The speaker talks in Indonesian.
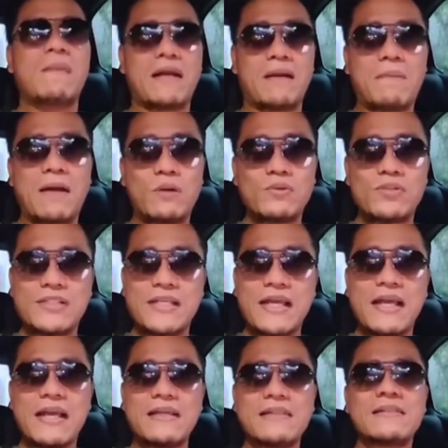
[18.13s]
Wahai para
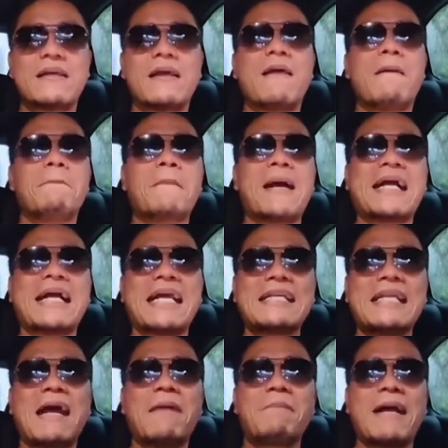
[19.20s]
manusia
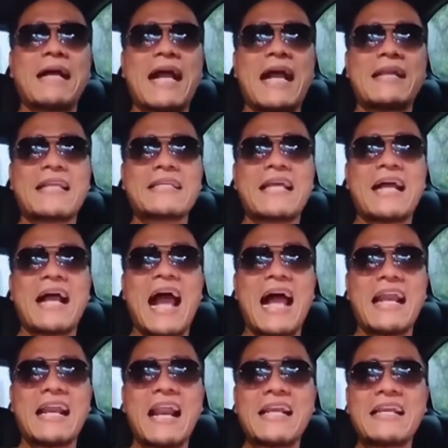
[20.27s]
Makanlah makanan yang
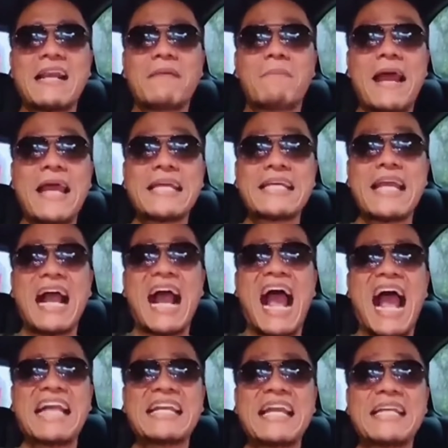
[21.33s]
halal dan baik
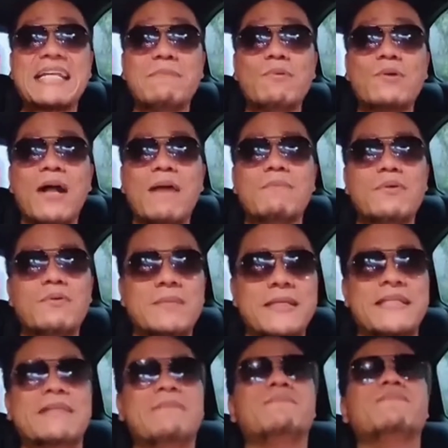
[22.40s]
yang ada di muka
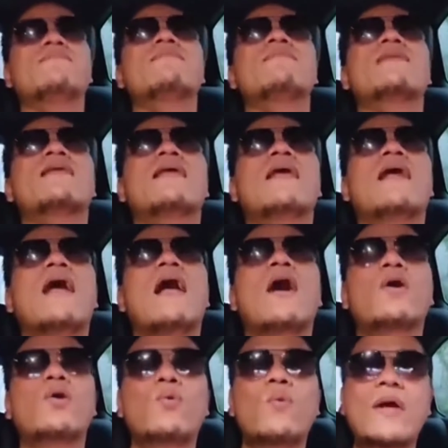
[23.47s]
bumi
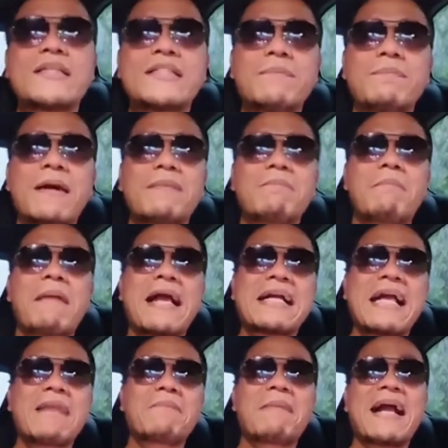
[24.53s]
Kewajiban
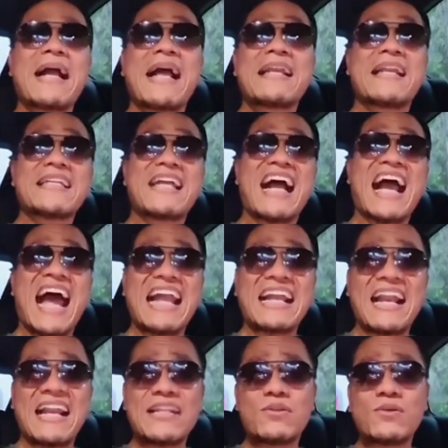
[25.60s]
makan makanan yang
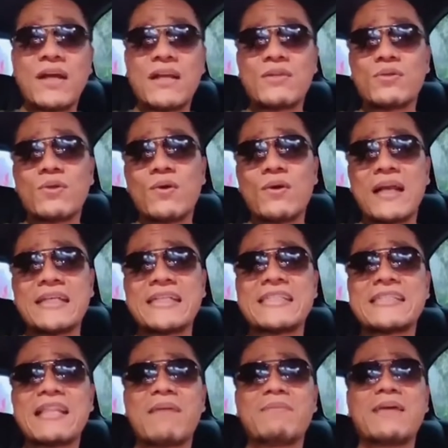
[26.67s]
halal itu kan untuk
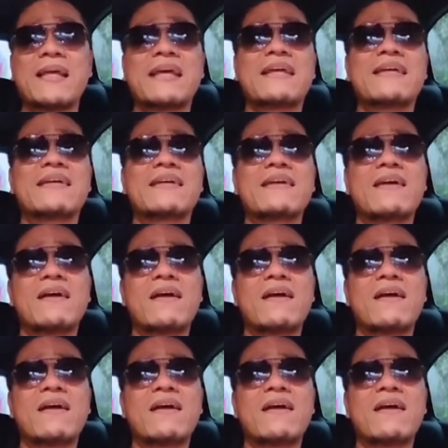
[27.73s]
orang Islam ya